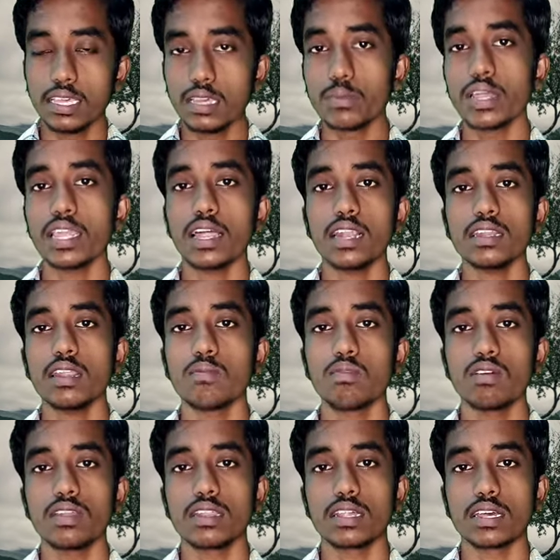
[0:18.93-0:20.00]
இப்படியே நாட்கள்
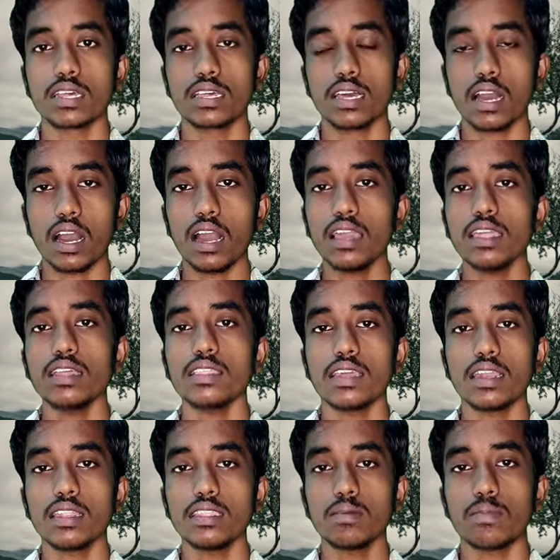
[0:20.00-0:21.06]
போயிட்டுருக்கு ஆயிரத்தி
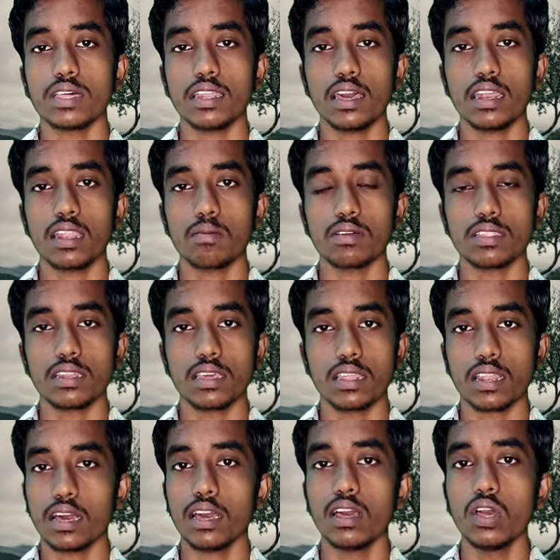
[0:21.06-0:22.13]
எண்ணூற்றி பதினாறில்
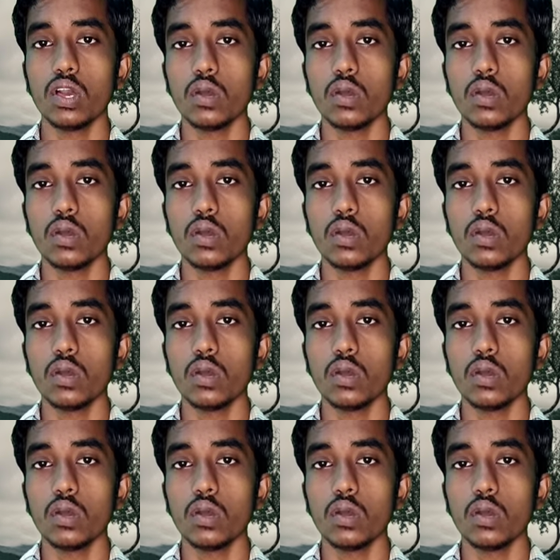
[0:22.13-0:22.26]
பார்த்துட்டிங்கன்னா